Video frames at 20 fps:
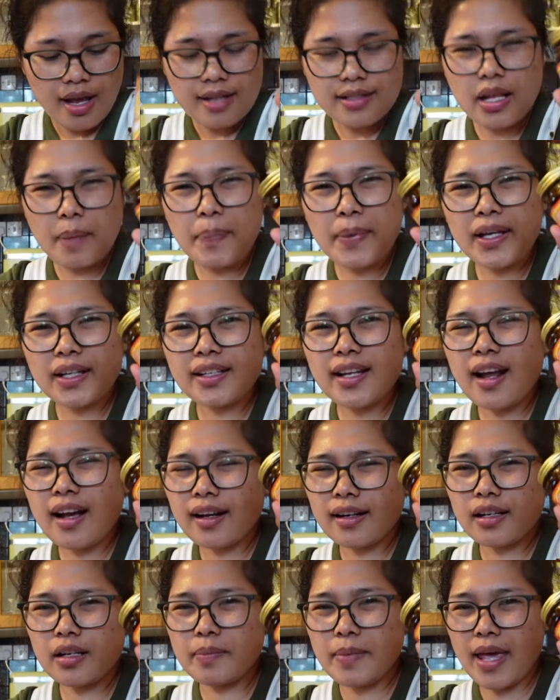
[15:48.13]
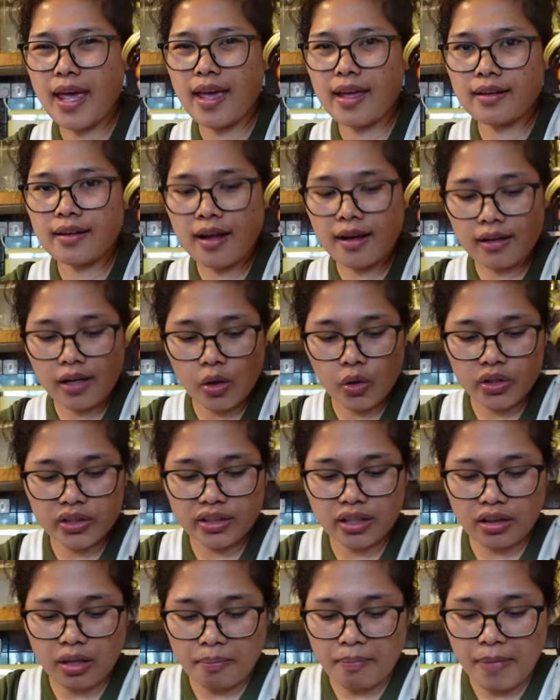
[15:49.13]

Saya pikir dia akan lebih enak kalau kita